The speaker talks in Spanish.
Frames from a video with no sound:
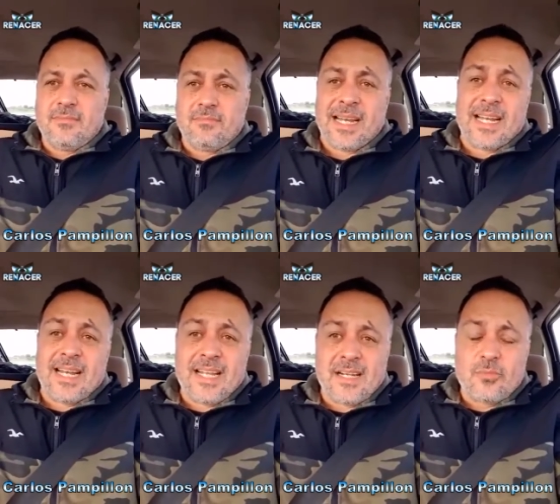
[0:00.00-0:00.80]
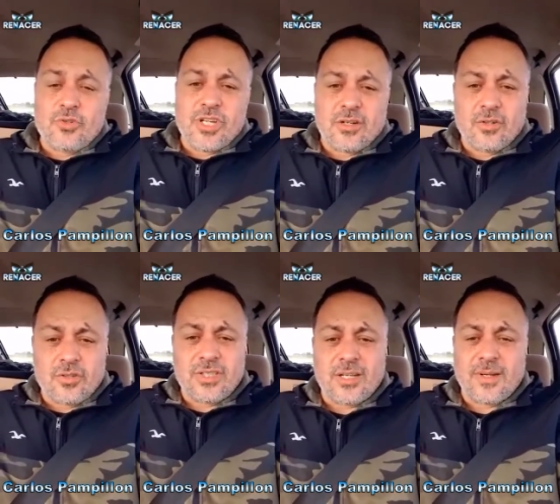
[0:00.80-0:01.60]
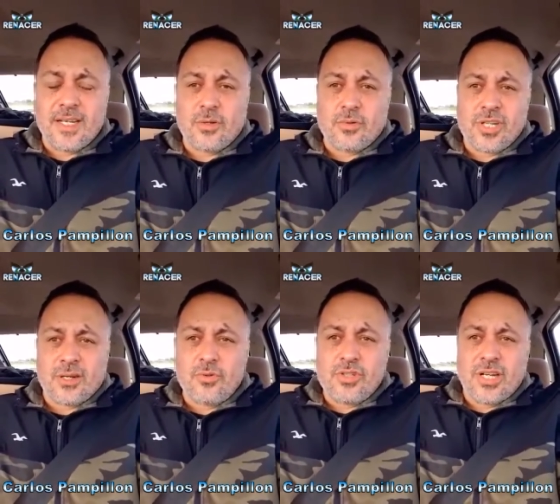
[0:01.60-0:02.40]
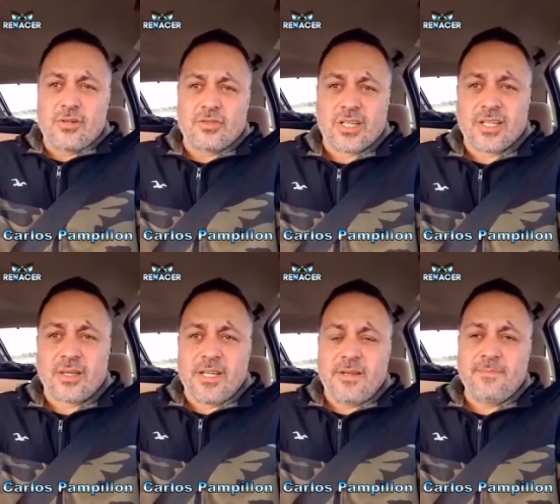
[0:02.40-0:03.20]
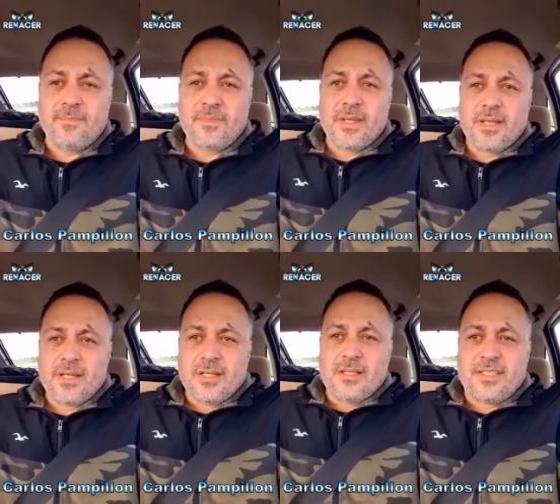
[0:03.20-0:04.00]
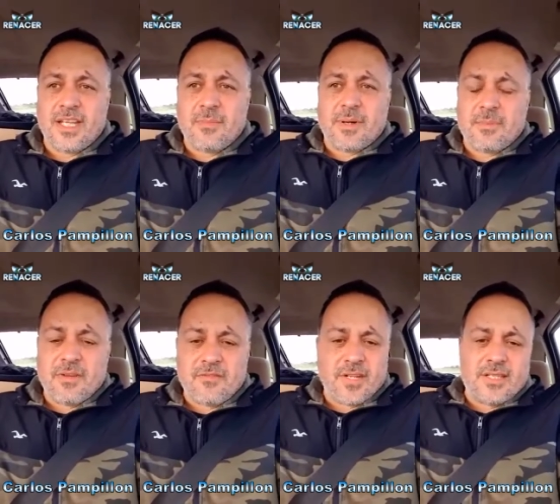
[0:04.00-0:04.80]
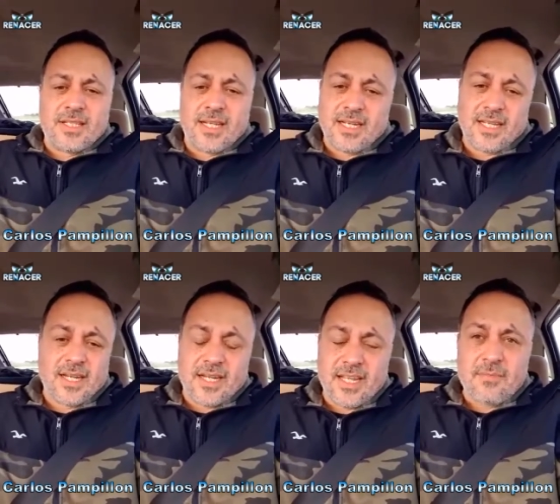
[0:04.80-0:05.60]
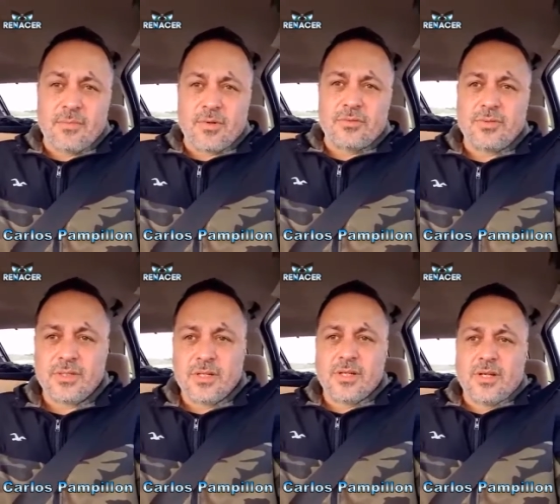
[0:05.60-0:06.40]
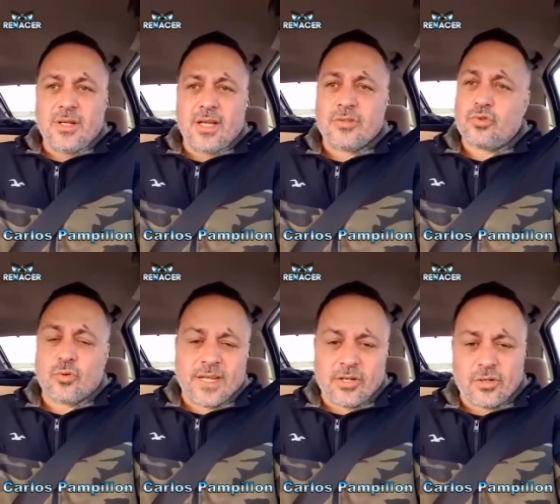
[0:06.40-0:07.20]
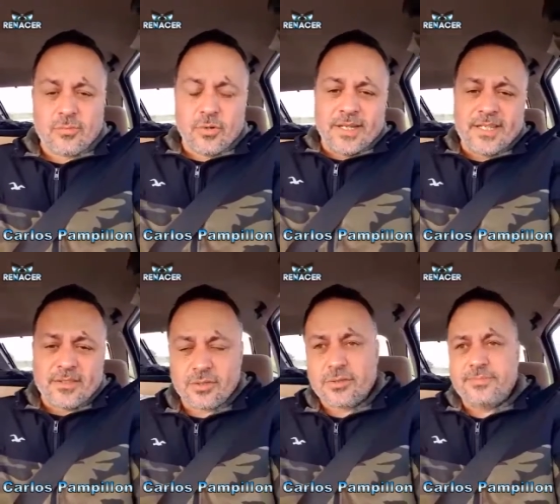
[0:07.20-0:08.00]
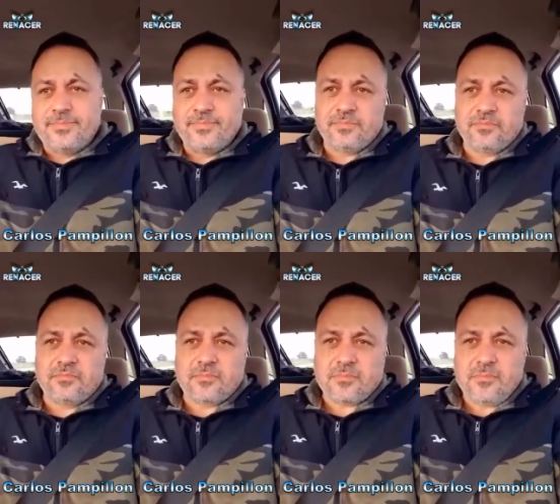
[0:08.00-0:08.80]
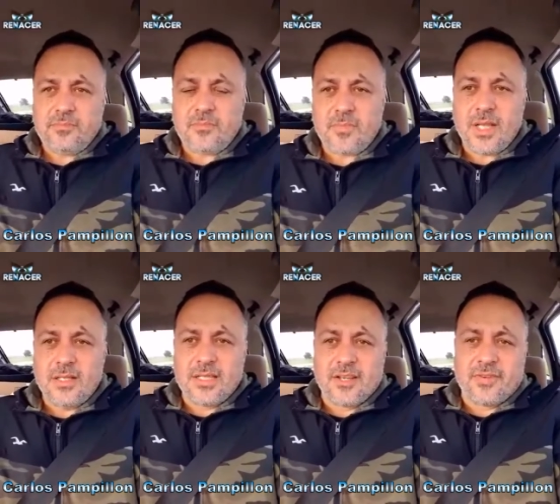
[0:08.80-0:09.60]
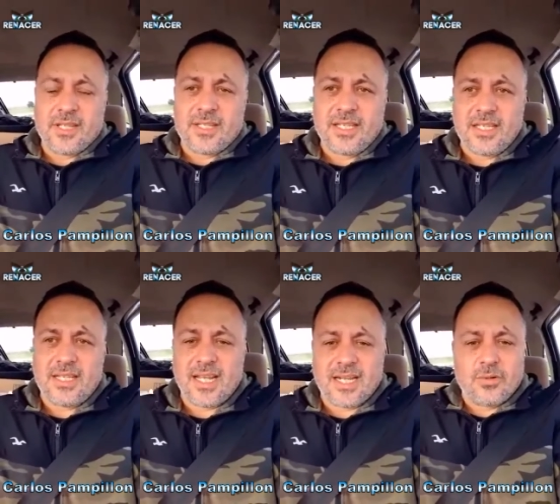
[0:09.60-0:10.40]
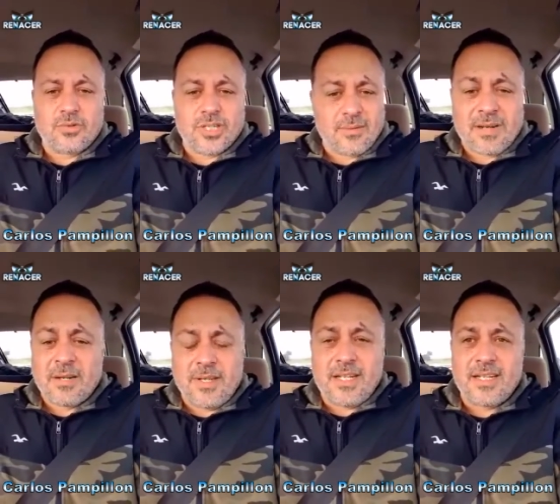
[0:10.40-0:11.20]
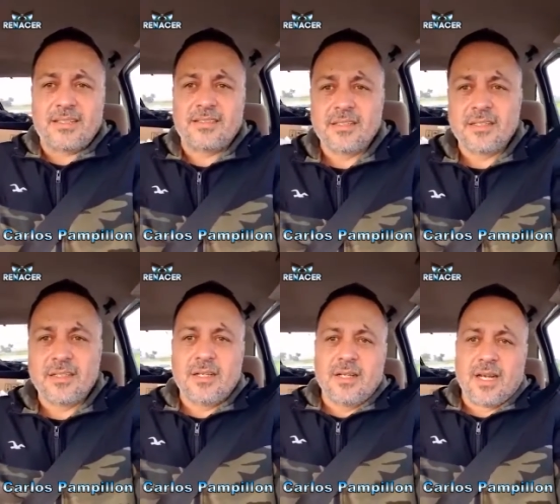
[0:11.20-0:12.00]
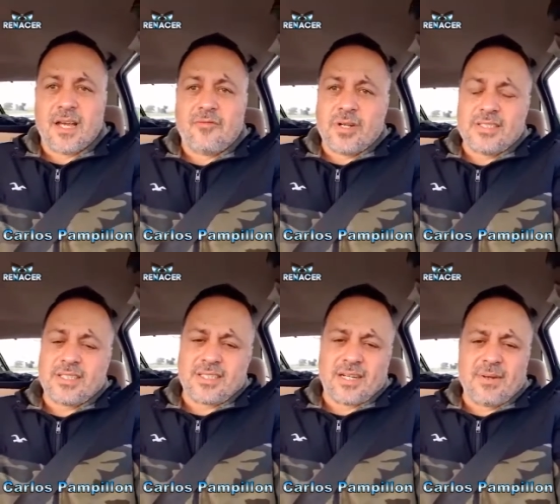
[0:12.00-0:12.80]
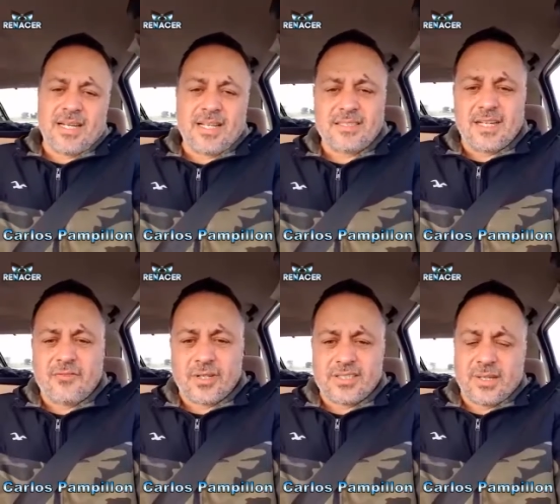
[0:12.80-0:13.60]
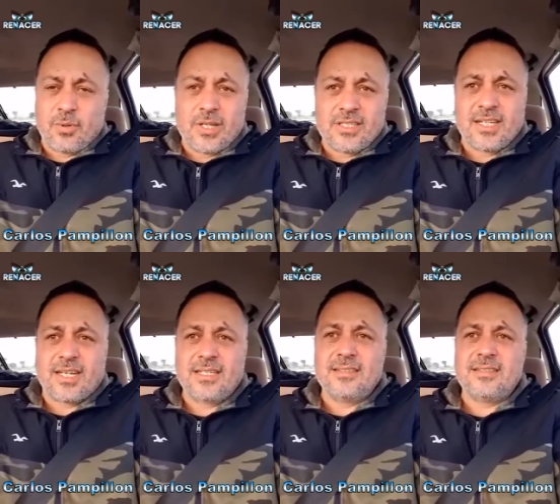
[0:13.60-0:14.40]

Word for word: van a leer muchas cosas, van a escuchar muchas cosas de mí. Siempre me enfrenté al kirchnerismo en su mejor momento, defendí la causa de Malvinas, las Fuerzas Armadas y las Fuerzas Policiales.